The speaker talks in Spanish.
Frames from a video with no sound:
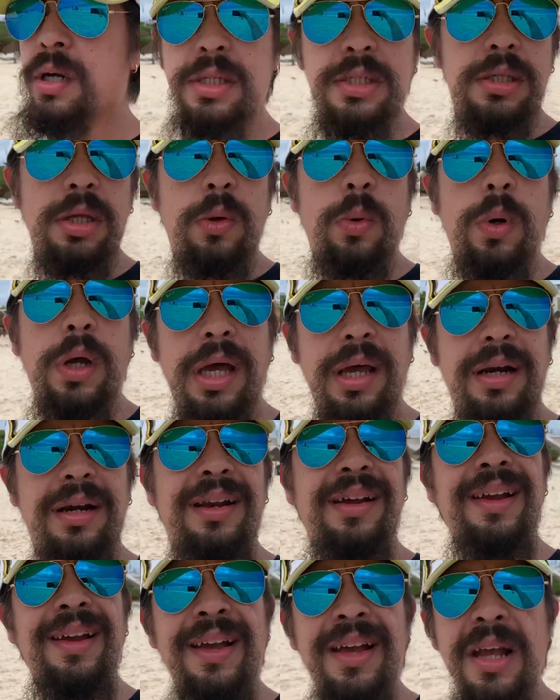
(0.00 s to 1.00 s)
este lugar
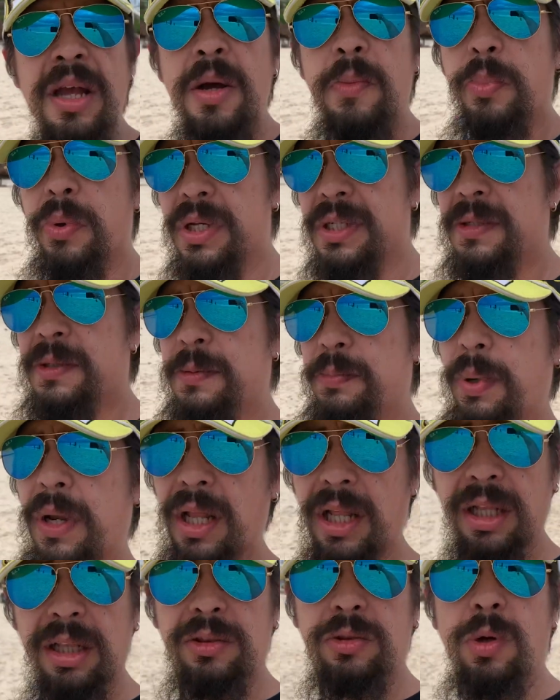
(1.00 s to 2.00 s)
pues para
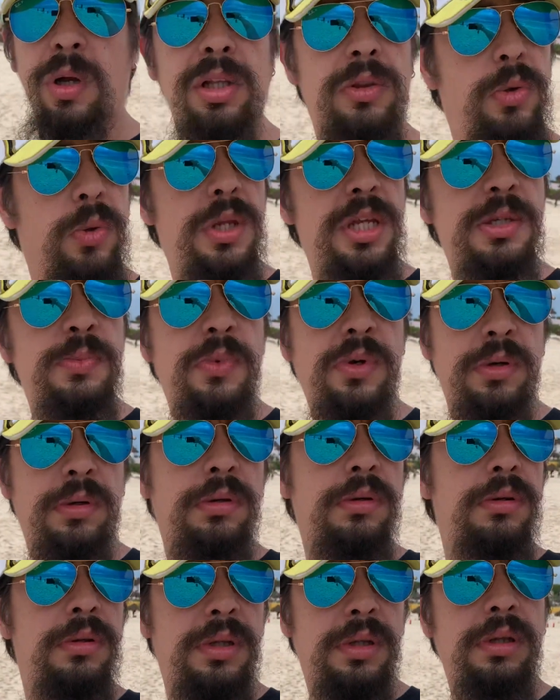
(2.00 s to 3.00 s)
el, todo el turismo, ¿no?
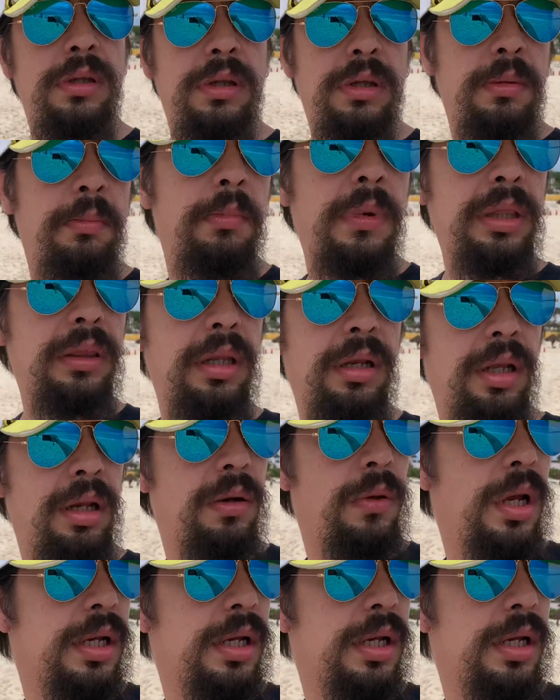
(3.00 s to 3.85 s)
Y mantenerlo